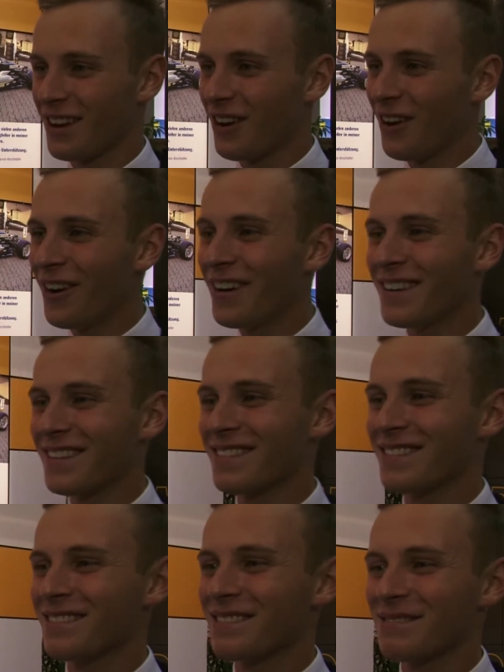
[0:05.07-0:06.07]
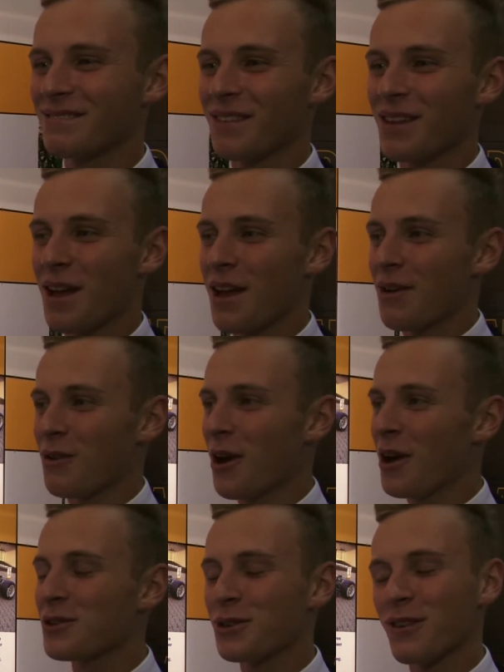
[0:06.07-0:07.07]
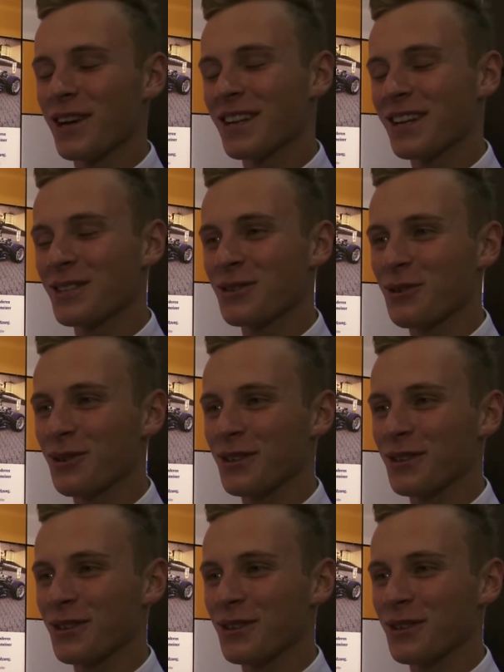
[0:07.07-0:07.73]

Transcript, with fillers: Hallo. Wie geht's denn? Ja, soweit ganz gut.